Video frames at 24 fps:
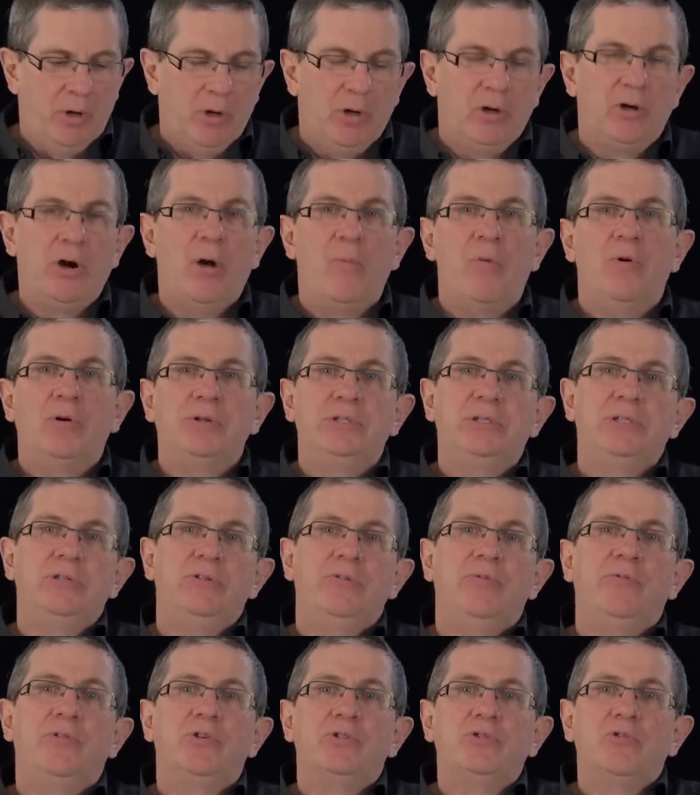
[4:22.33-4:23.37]
Comme on dit, une
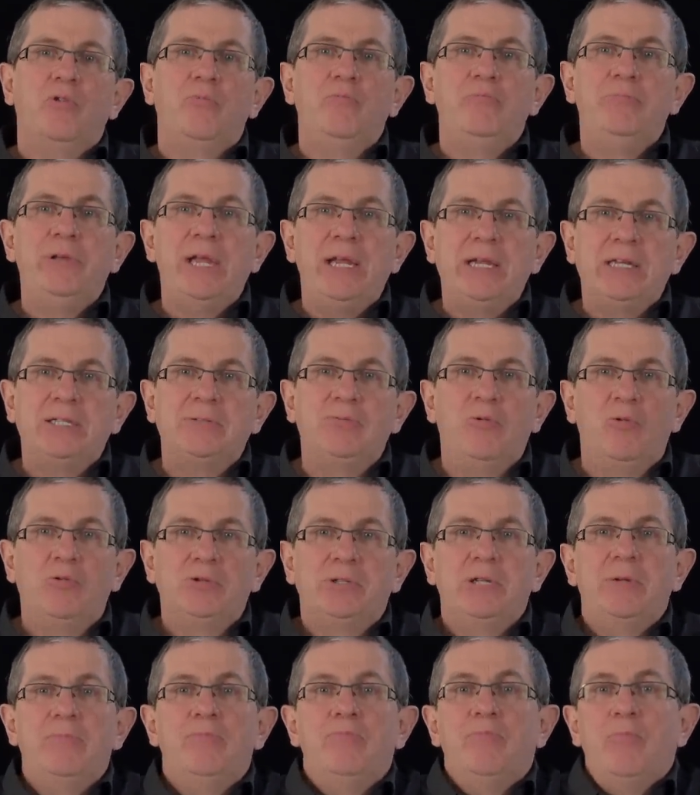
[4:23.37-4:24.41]
photo bien
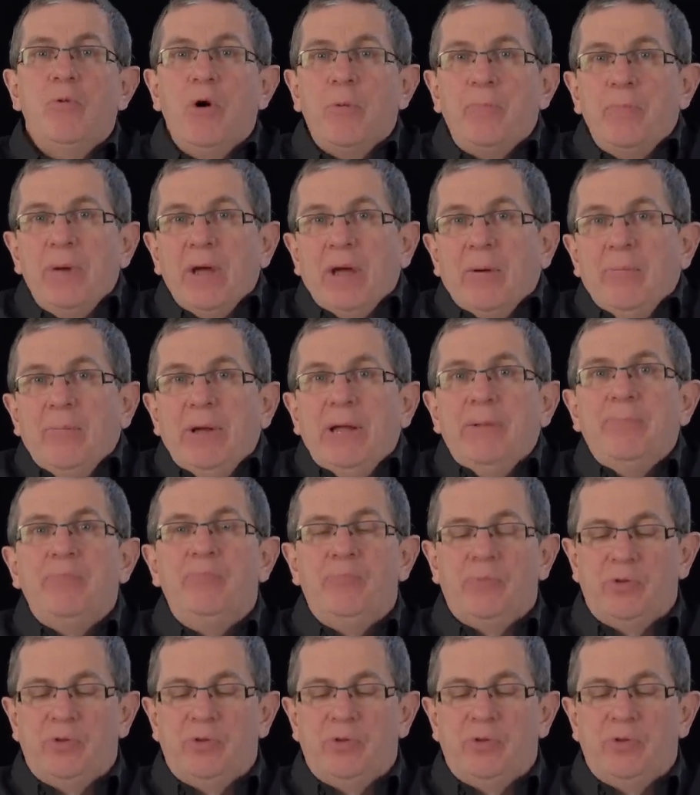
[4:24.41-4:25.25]
exposée me permet